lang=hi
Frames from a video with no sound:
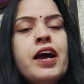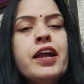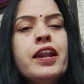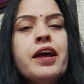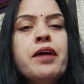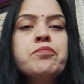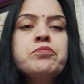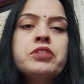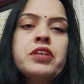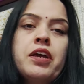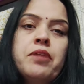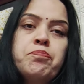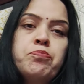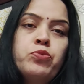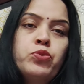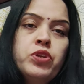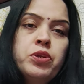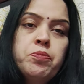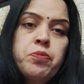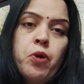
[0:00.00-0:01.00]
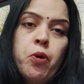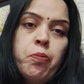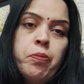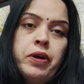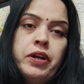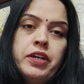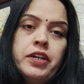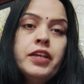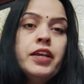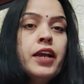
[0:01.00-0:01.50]
आराम से पूरी
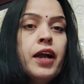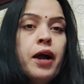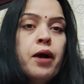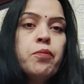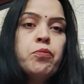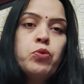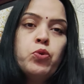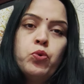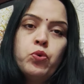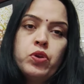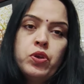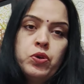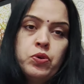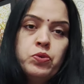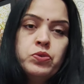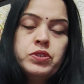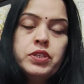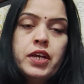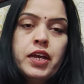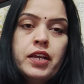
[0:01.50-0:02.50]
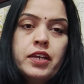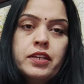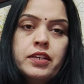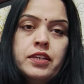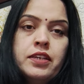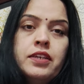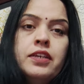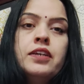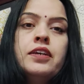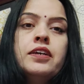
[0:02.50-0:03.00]
प्रॉपर्टी हम लोगों की हो
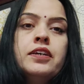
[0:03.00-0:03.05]
जाएगी